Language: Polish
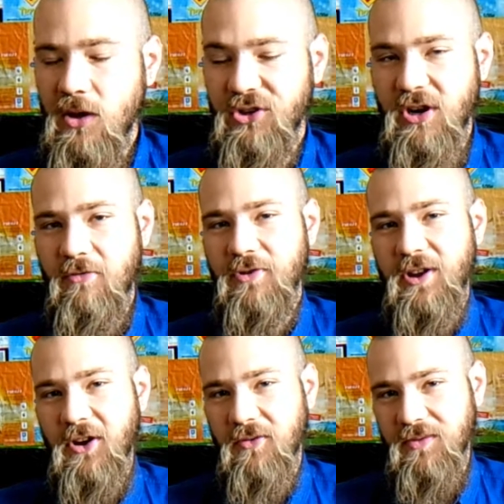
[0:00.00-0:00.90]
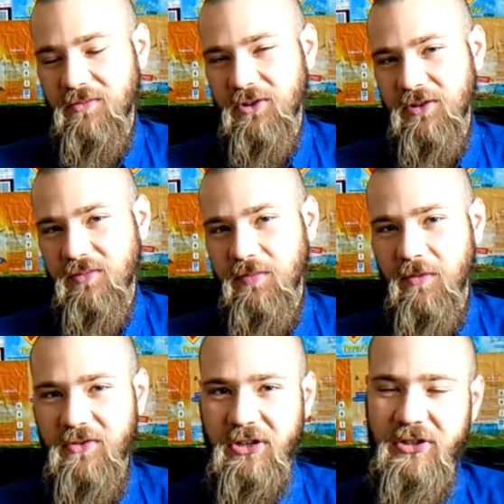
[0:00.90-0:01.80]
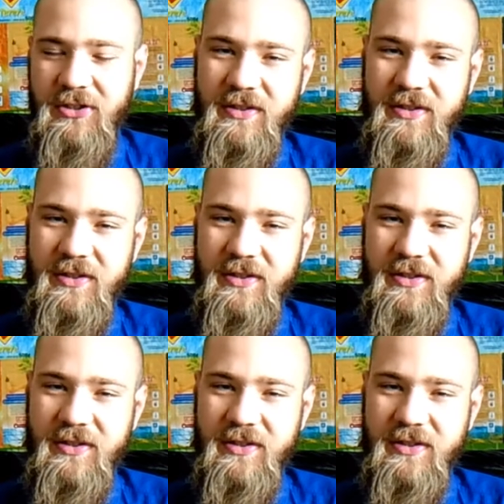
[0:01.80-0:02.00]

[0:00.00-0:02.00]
szału nie robi, można by powiedzieć.